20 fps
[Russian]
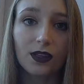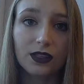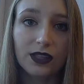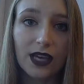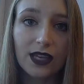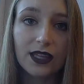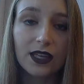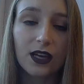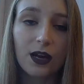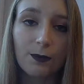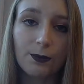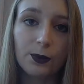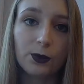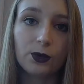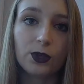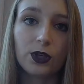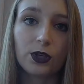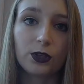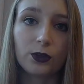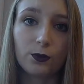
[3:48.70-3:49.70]
я накоплю
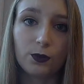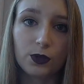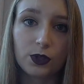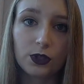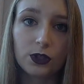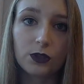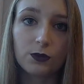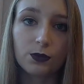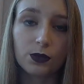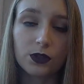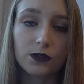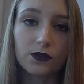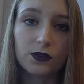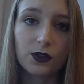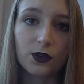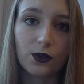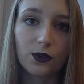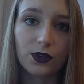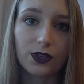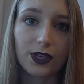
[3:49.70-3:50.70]
на эту птицу, будет
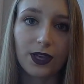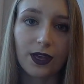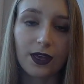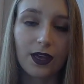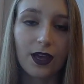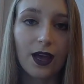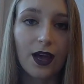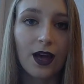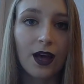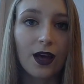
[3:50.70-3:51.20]
все окей.